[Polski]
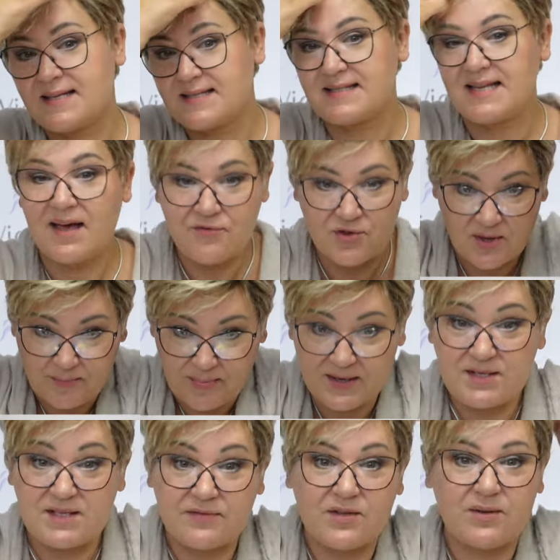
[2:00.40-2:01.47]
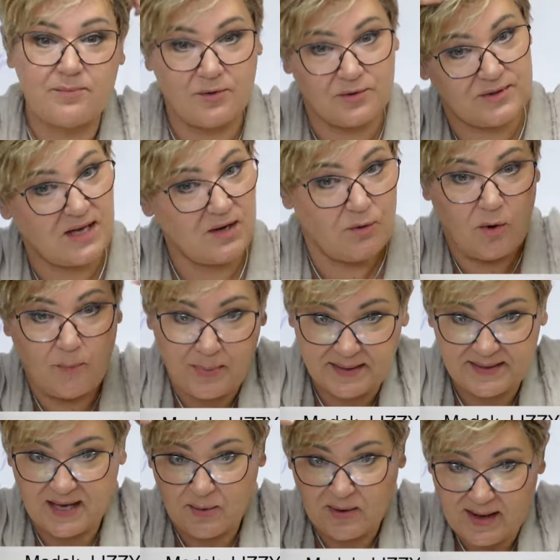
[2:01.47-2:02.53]
zawsze będzie w tym modelu
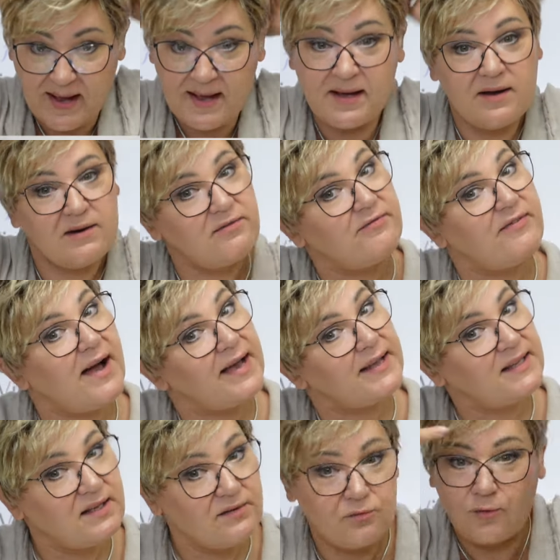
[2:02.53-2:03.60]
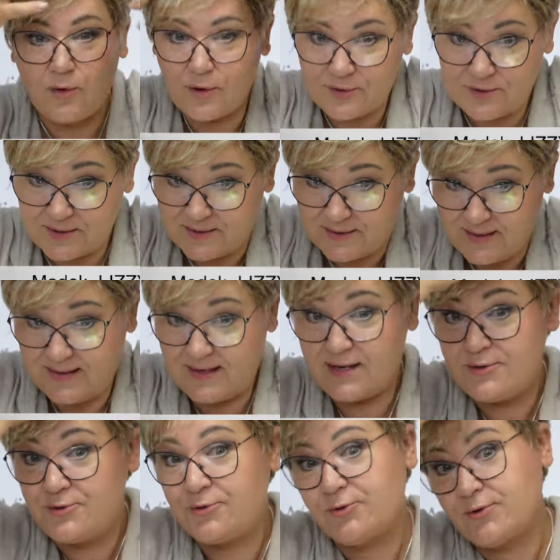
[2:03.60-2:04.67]
opadała. Fajny włos,
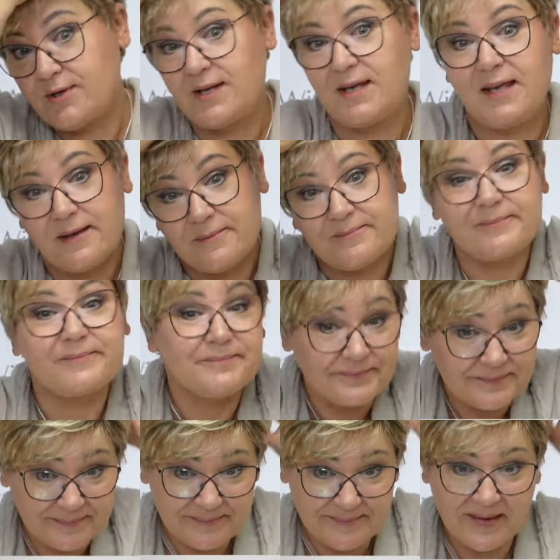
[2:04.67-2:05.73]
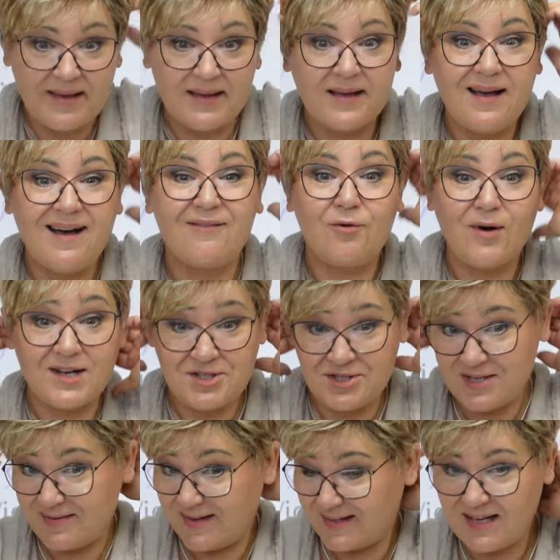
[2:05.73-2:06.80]
leciutki.
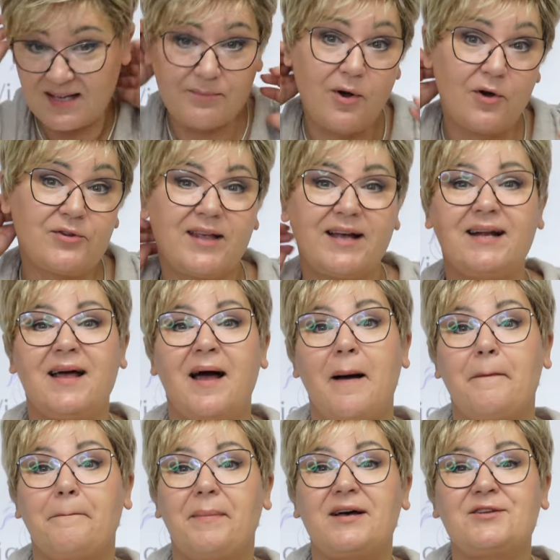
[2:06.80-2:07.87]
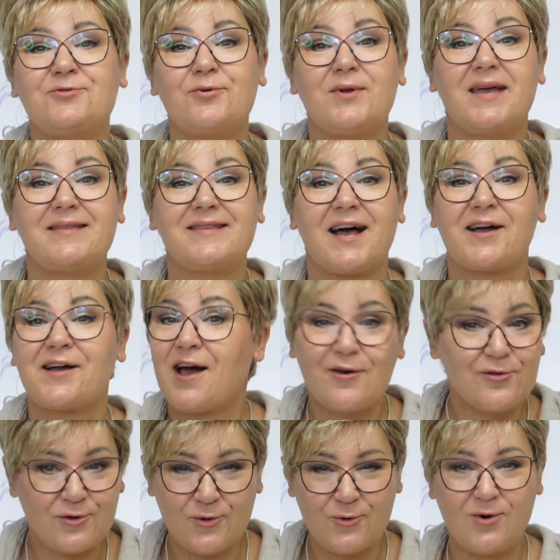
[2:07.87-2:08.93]
Właściwie ten model pasuje na
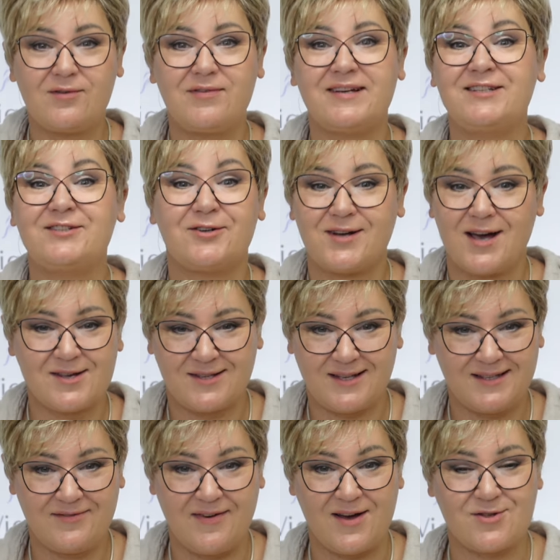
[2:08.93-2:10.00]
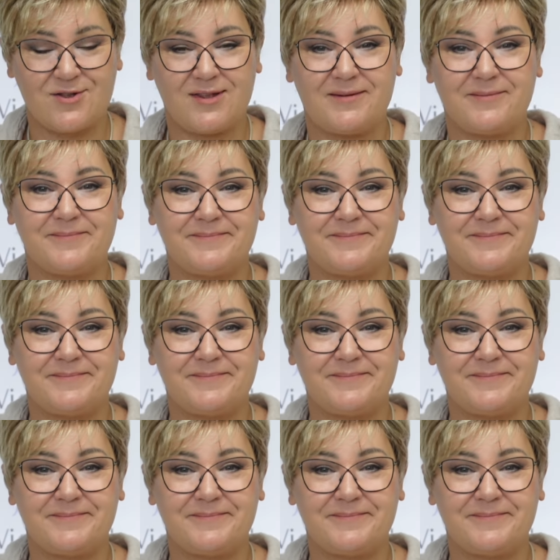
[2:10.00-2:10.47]
każdą głowę i do każdej twarzy.